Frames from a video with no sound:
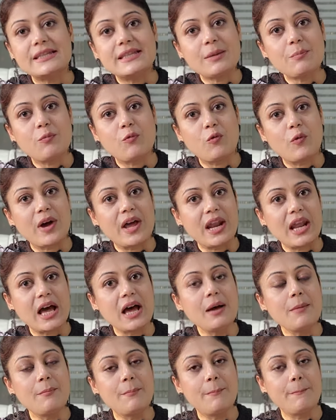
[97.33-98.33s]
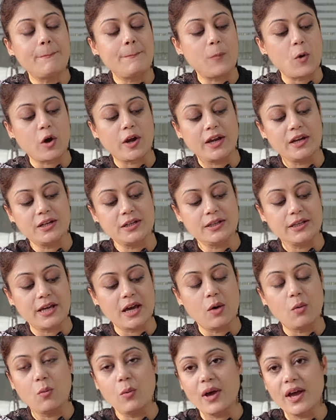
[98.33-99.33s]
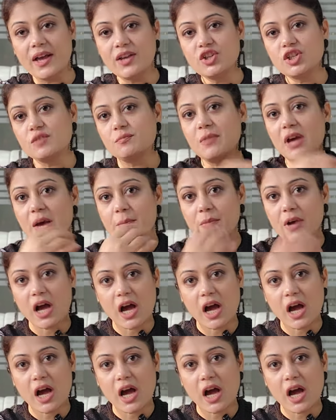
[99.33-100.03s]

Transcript: जिप वाला पॉकेट दिया हुआ है जिसमें आप